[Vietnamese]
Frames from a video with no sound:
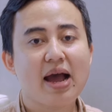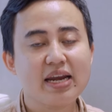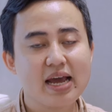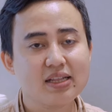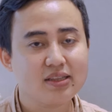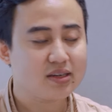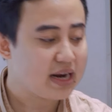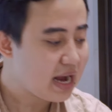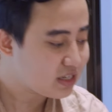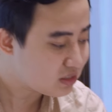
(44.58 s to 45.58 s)
bán đi ha thì thực
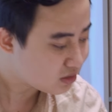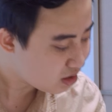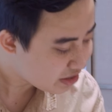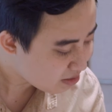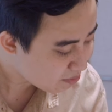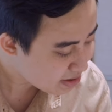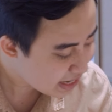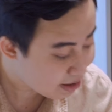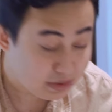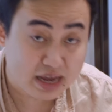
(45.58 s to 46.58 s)
ra là thời điểm mà
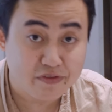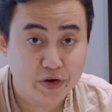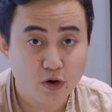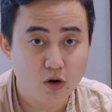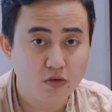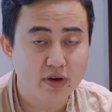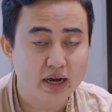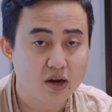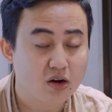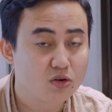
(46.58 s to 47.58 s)
mình làm cái video
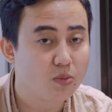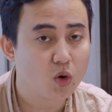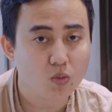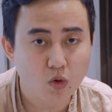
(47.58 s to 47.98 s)
về cái con robot